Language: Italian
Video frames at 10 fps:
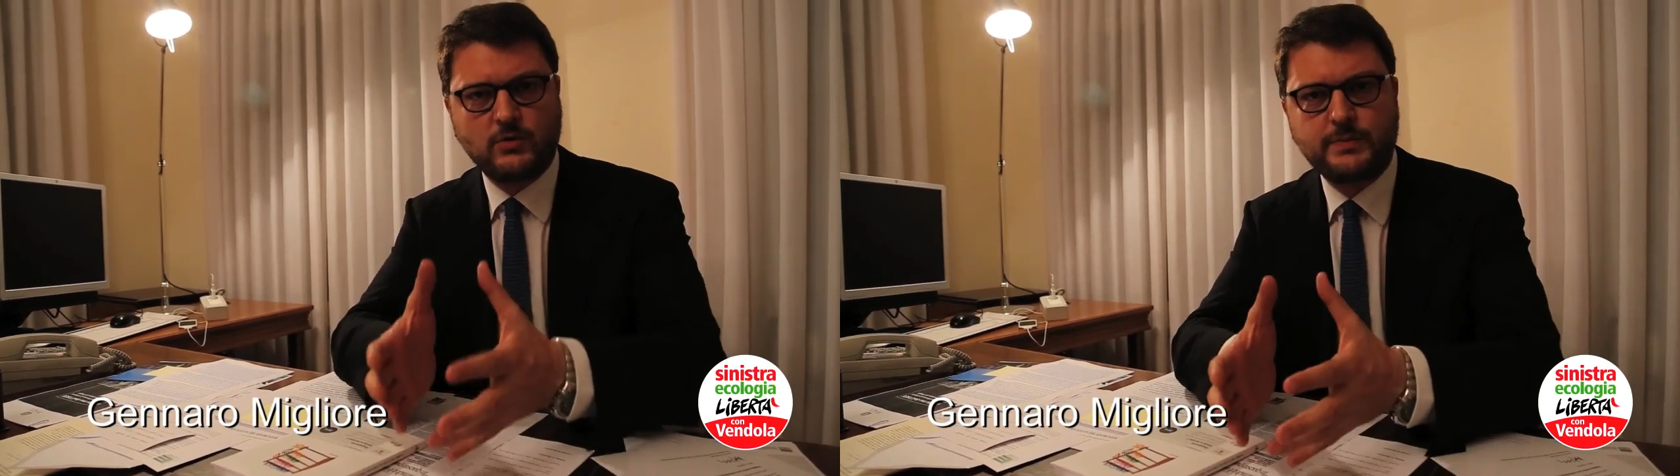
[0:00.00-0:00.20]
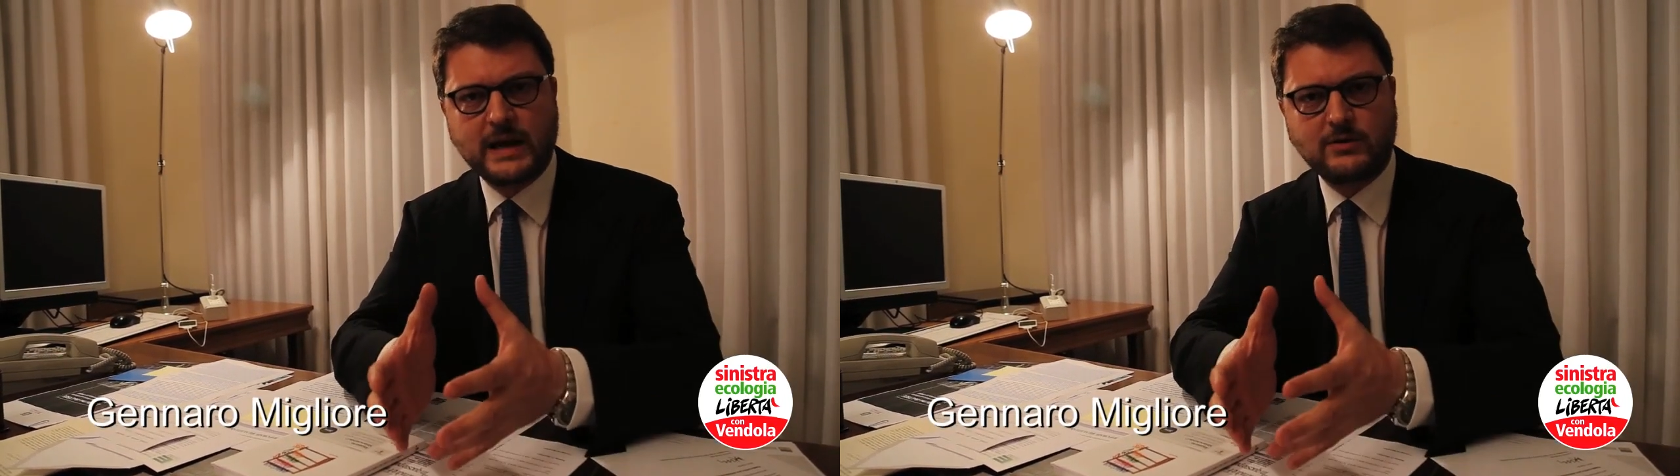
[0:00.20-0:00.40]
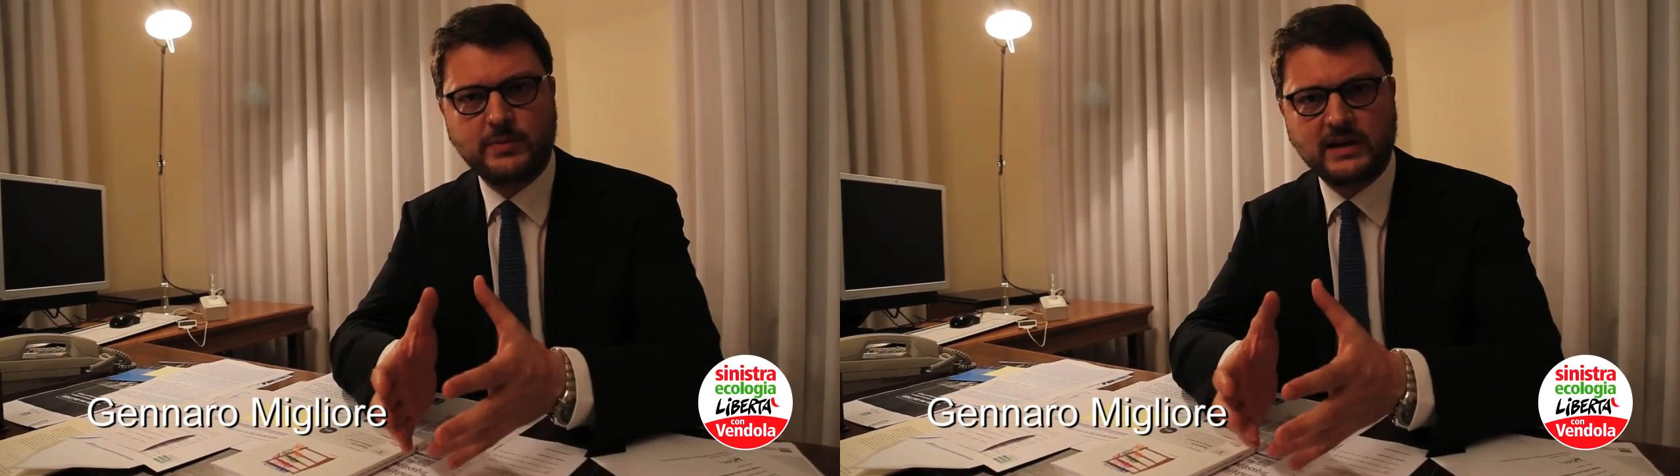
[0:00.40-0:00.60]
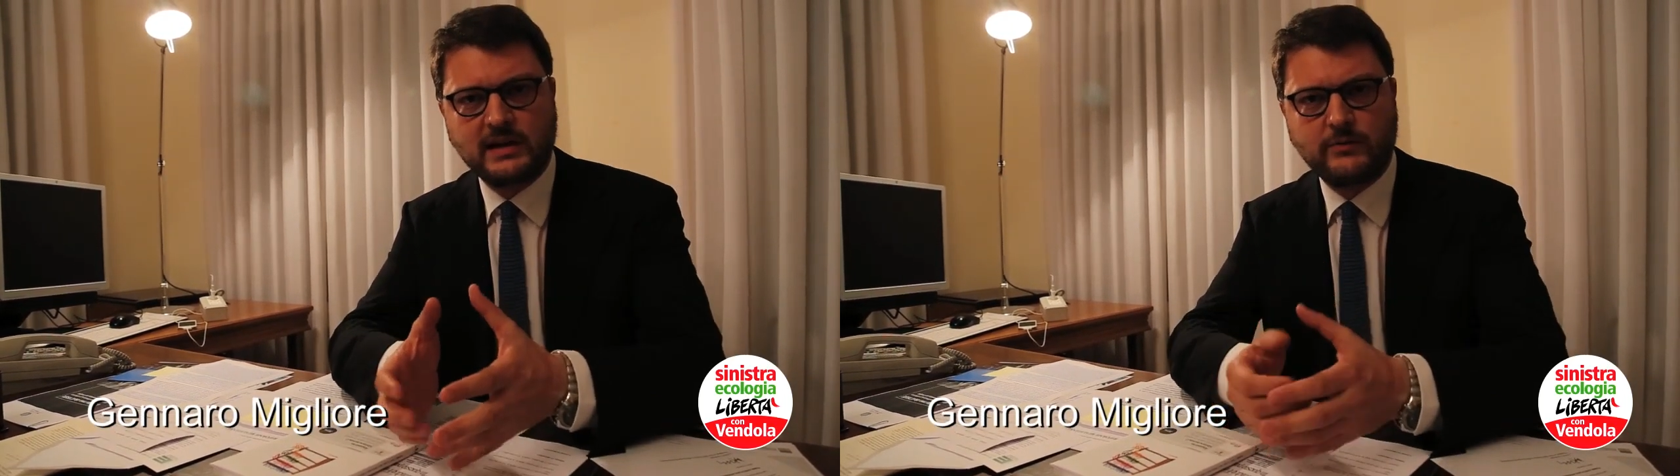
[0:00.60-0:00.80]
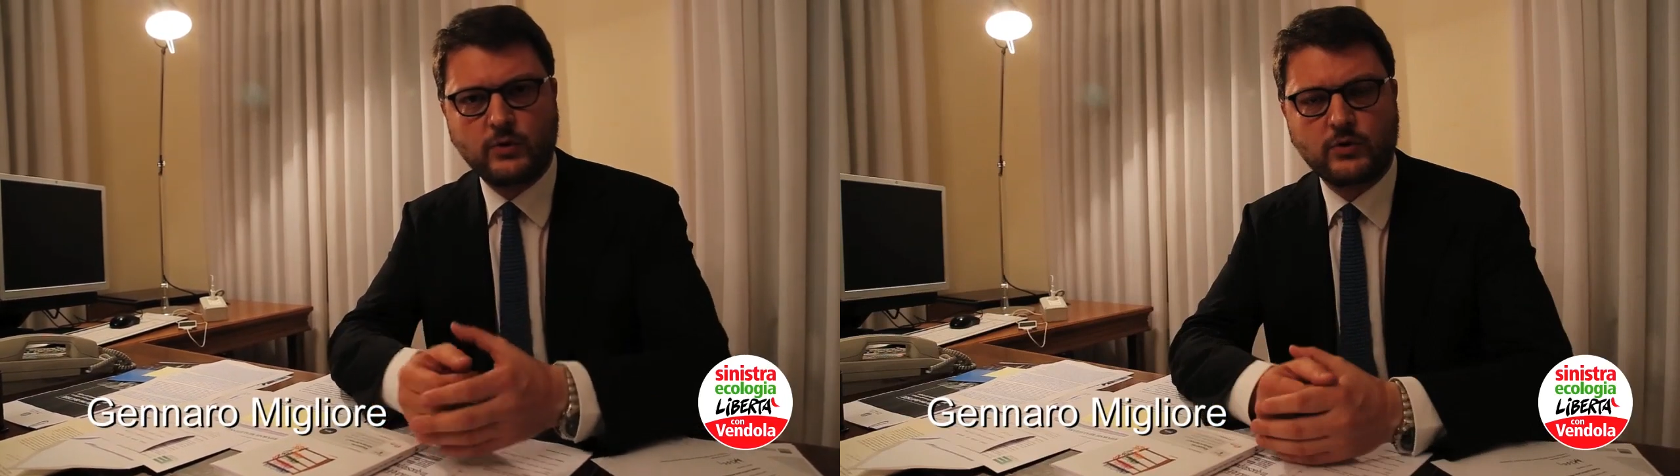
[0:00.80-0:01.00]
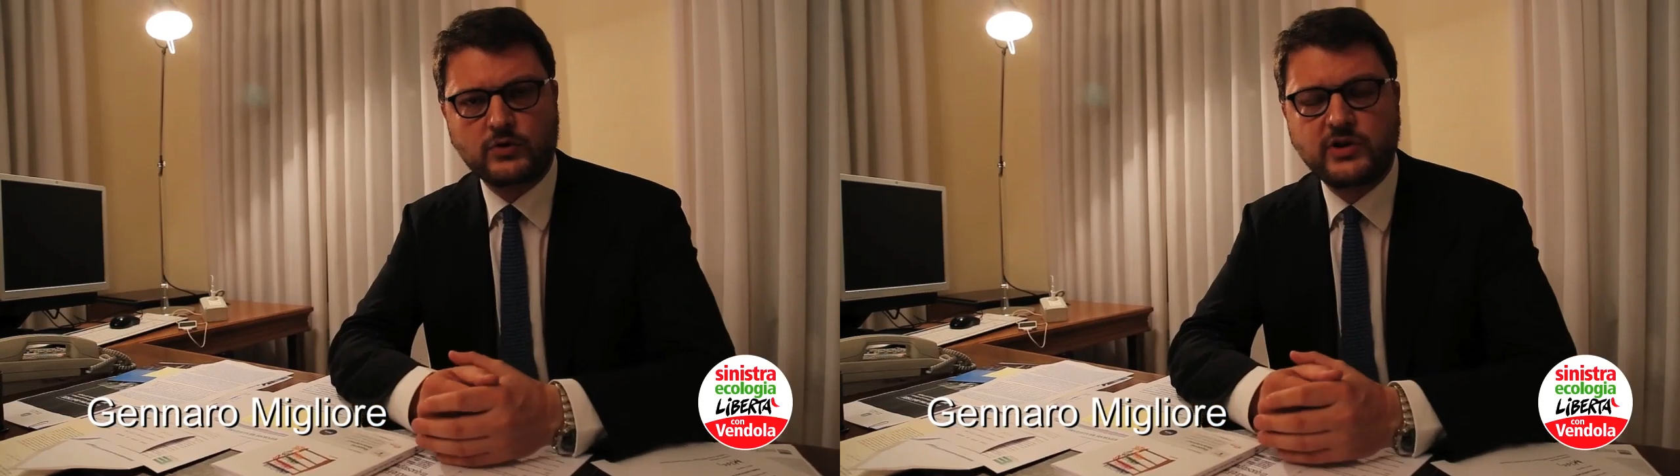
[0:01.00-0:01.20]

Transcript: un piano per il lavoro,